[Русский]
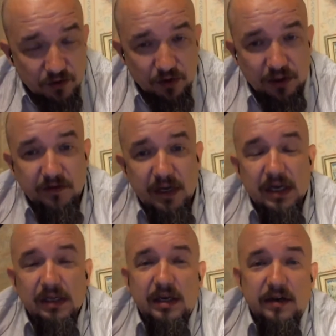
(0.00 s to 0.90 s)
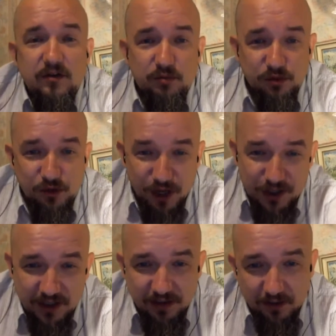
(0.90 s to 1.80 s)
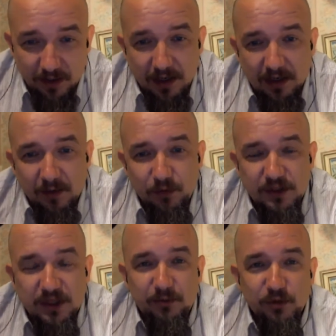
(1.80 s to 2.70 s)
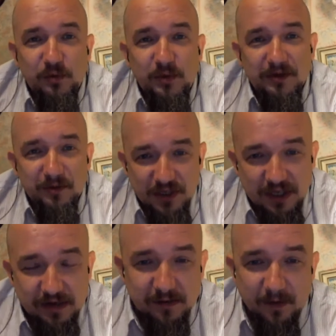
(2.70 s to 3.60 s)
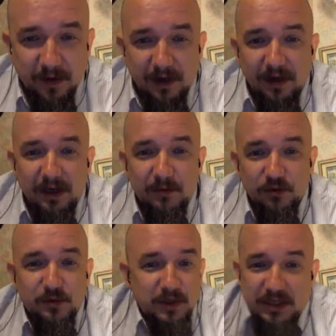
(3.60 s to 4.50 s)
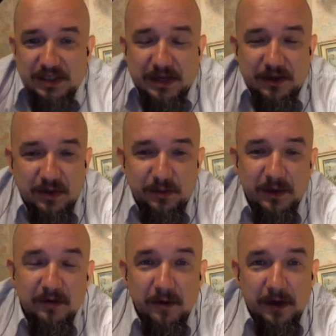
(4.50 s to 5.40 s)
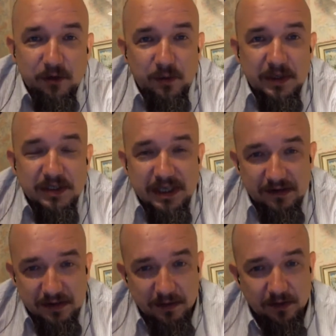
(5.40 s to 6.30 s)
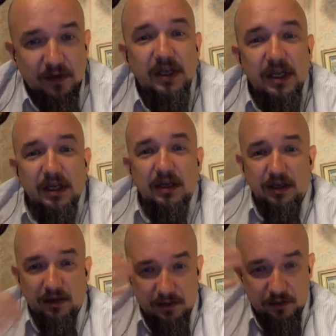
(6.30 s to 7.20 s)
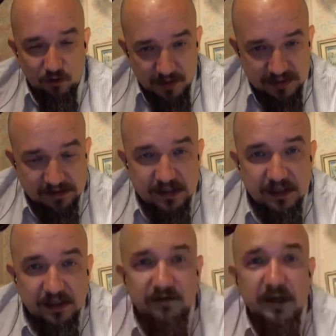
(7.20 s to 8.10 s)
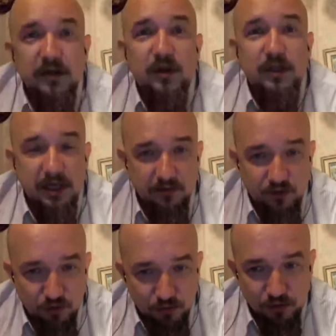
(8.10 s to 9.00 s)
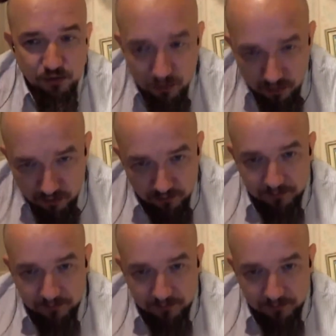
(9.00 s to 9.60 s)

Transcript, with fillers: Вот Евгений Андреевич Пустошкин, пусть я буду первым человеком, или, может быть, не знаю, не первым, который представит тебя так. Э, слово представить себе Евгению Андреевичу Пустошкину.